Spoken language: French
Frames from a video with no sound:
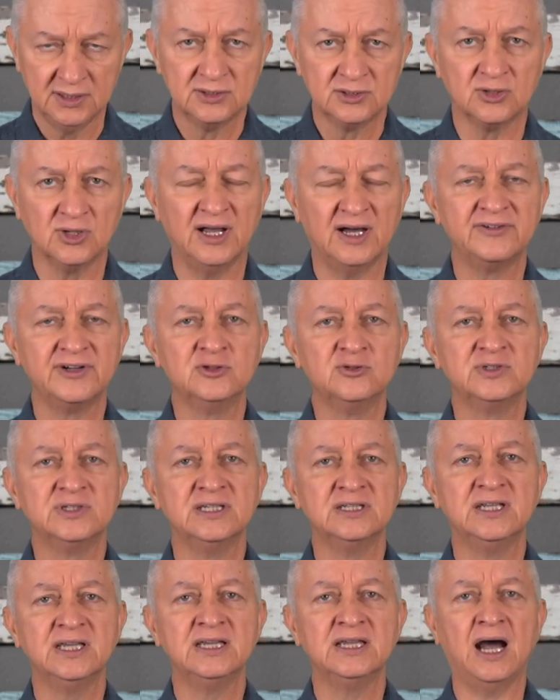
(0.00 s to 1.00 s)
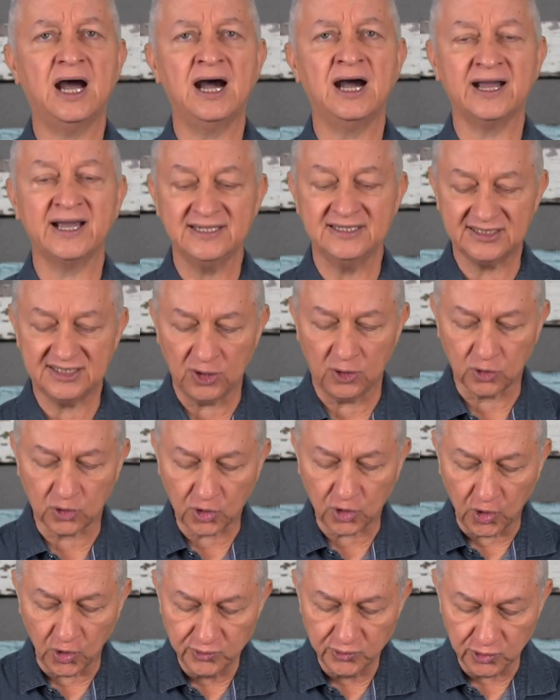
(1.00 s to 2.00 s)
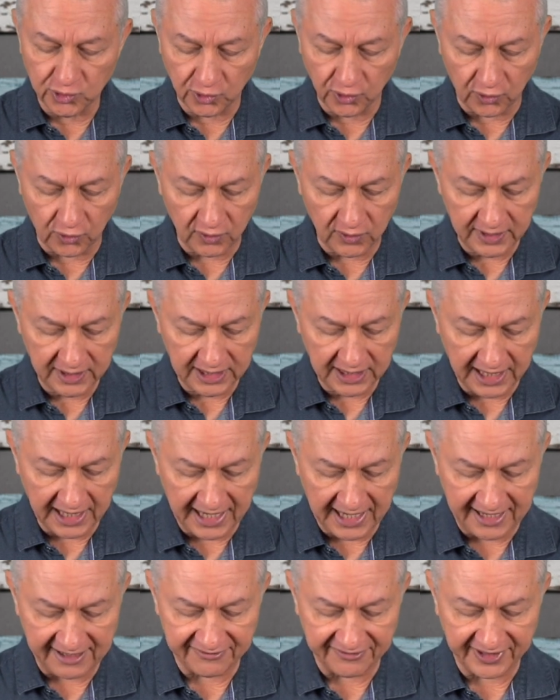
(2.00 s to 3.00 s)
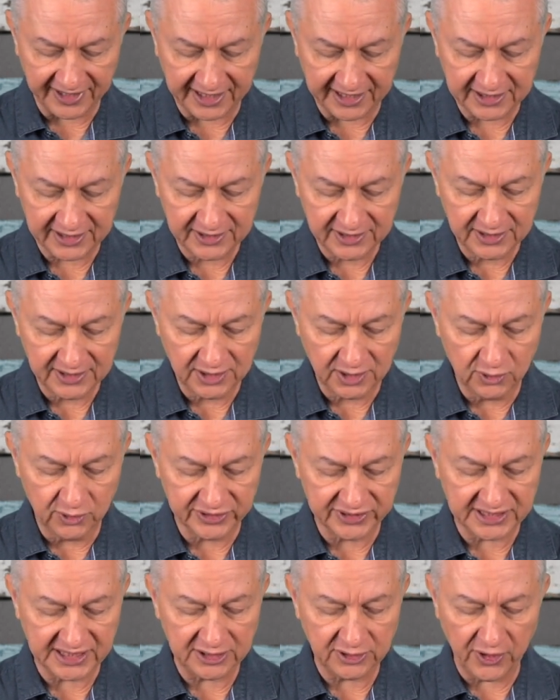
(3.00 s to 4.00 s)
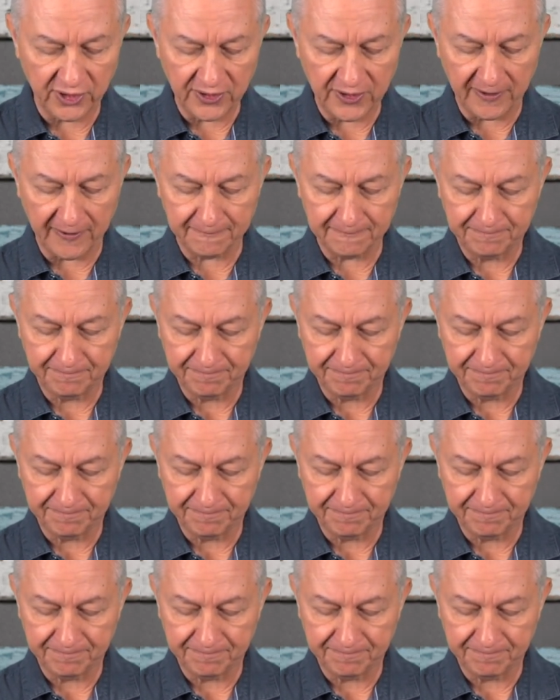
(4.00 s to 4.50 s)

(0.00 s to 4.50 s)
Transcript: cela va nous aider à rester en communion avec le Seigneur.